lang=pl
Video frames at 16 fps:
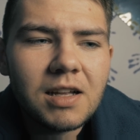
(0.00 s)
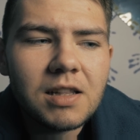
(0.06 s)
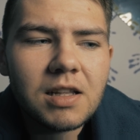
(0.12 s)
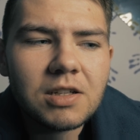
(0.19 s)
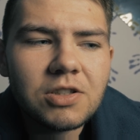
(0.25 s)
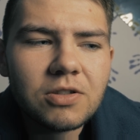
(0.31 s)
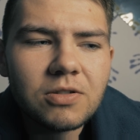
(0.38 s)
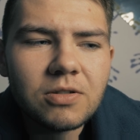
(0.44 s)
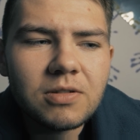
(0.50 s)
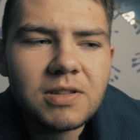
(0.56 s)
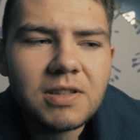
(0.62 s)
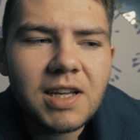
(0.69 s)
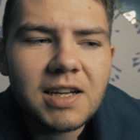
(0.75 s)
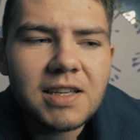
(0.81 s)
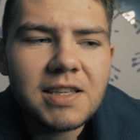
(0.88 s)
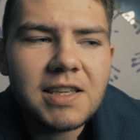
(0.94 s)
Dlaczego
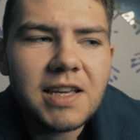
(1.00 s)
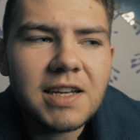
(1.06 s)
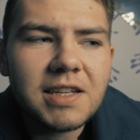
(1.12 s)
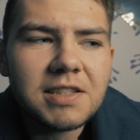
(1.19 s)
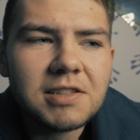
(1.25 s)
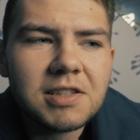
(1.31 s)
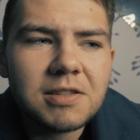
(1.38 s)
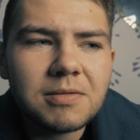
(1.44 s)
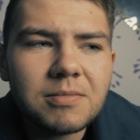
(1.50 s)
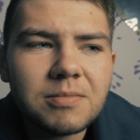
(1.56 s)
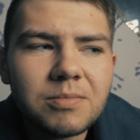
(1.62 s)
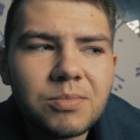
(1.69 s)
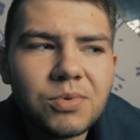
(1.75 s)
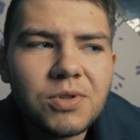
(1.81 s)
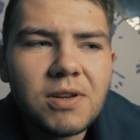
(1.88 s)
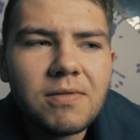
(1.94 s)
tak jest?
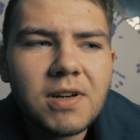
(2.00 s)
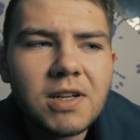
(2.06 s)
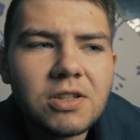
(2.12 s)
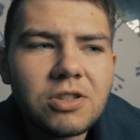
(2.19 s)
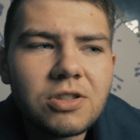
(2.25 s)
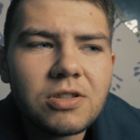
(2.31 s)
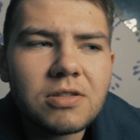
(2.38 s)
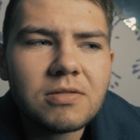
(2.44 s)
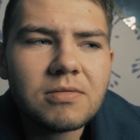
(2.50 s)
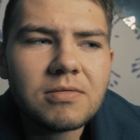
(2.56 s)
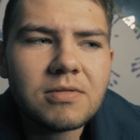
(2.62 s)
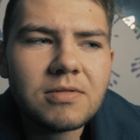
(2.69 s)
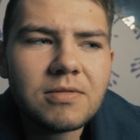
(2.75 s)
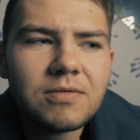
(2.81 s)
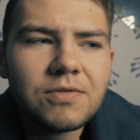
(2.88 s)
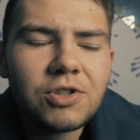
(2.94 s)
Ponieważ
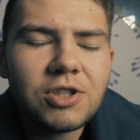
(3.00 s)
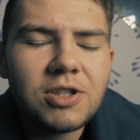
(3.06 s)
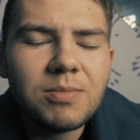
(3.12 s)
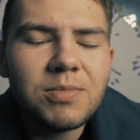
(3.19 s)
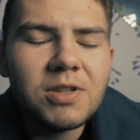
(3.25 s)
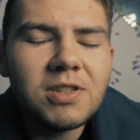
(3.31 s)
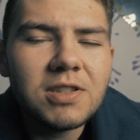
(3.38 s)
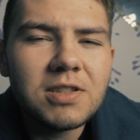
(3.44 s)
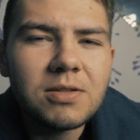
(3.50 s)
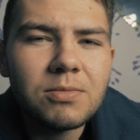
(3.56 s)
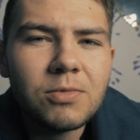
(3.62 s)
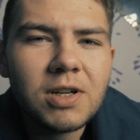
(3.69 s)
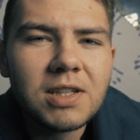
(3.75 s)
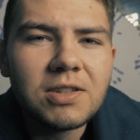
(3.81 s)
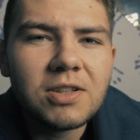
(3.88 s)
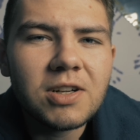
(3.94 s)
wszczepienie
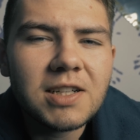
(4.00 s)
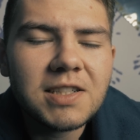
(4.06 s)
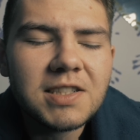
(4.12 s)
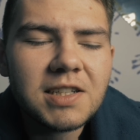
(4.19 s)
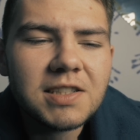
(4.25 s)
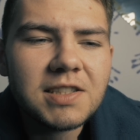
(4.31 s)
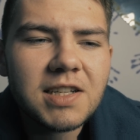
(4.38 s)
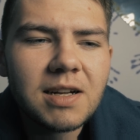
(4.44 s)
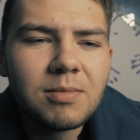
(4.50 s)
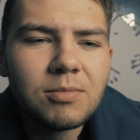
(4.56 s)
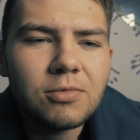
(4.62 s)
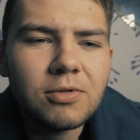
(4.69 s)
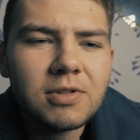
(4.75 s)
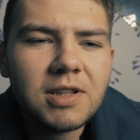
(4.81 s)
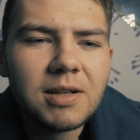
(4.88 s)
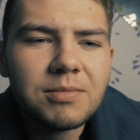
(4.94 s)
stymulatora serca
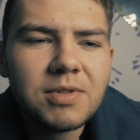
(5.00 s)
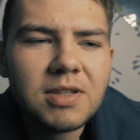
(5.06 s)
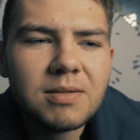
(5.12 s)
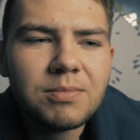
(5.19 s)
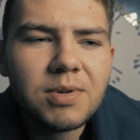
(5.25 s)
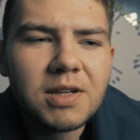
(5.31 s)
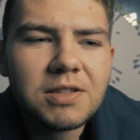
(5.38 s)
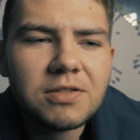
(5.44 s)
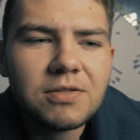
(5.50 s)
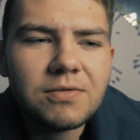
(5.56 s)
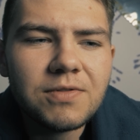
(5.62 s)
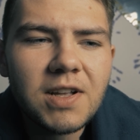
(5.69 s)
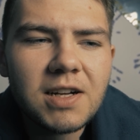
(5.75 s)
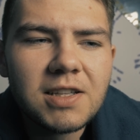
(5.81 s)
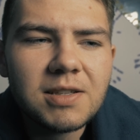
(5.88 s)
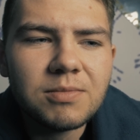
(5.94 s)
było dla mnie bardzo
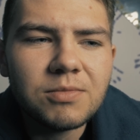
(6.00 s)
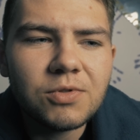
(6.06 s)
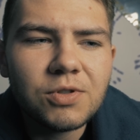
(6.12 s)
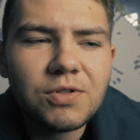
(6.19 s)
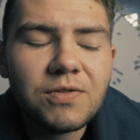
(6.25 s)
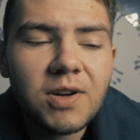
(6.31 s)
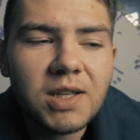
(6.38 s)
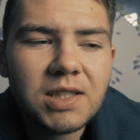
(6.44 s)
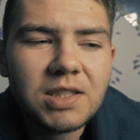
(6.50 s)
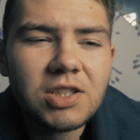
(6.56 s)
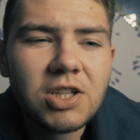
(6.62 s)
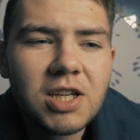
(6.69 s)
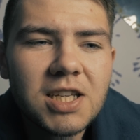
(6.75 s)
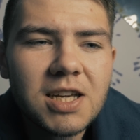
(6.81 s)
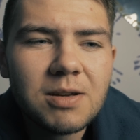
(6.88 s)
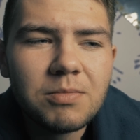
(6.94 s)
wielkim
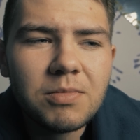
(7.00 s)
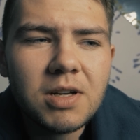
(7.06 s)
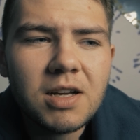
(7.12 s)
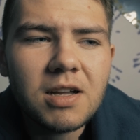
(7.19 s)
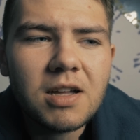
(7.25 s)
doświadczeniem